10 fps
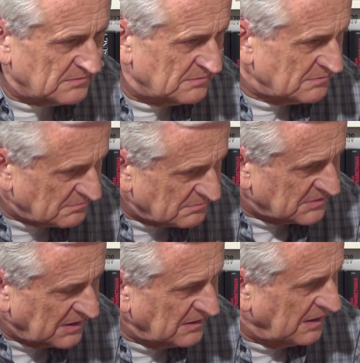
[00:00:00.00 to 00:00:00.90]
ähm,
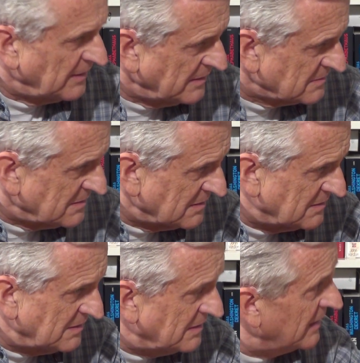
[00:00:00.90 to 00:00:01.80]
gegen alle, die,
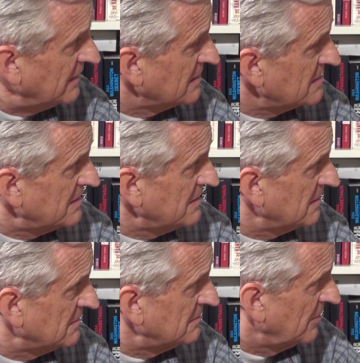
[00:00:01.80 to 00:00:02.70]
die Gegner sind
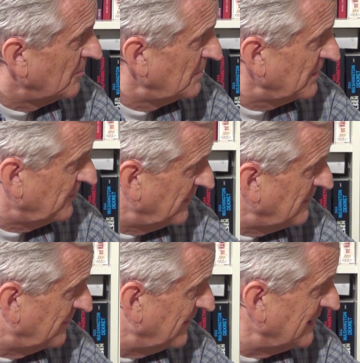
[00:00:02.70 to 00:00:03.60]
ja unglaublich
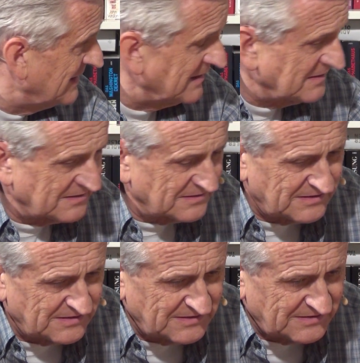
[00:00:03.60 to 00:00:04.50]
vielfältig.
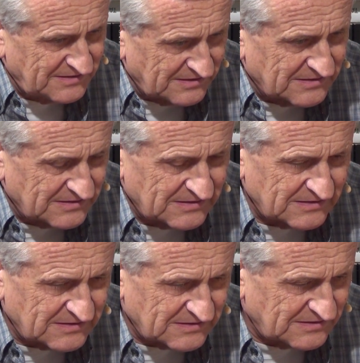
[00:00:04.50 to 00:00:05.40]
Das ist ja
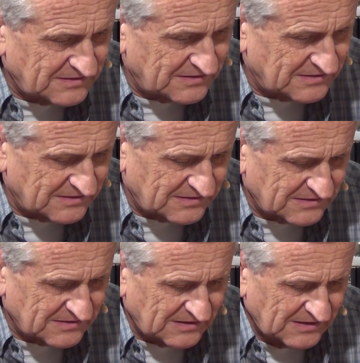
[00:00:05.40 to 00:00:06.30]
eines der,
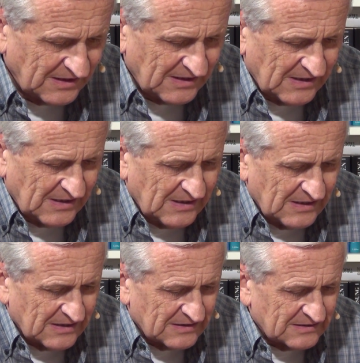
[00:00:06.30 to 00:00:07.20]
der
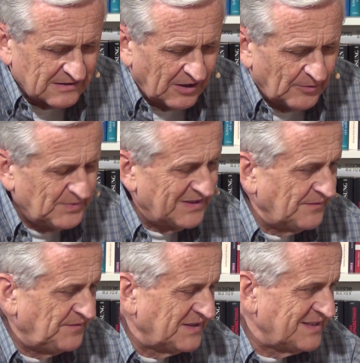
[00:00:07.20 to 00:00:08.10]
äh,
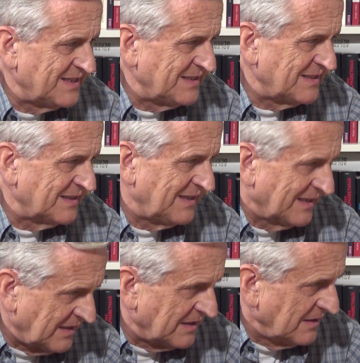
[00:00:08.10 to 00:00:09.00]
Hauptdefizite
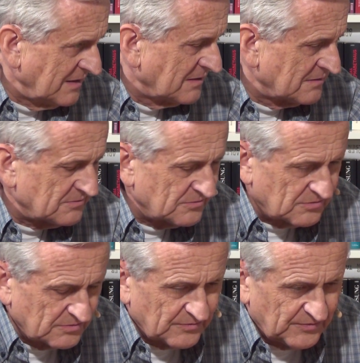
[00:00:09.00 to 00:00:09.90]
der Gegner
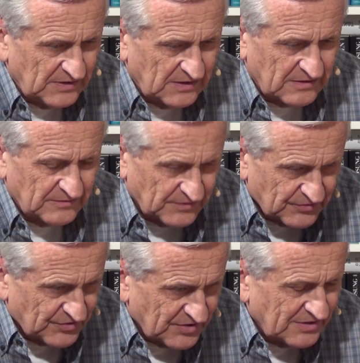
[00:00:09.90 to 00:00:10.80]
und, und viele
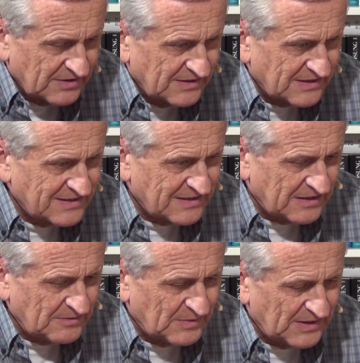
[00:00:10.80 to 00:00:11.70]
davon sind ja
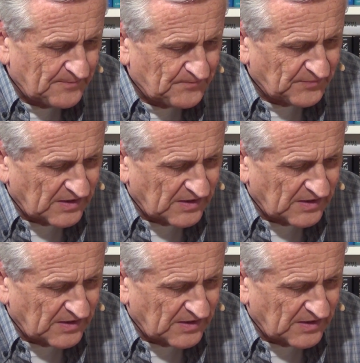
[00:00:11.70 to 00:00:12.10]
extreme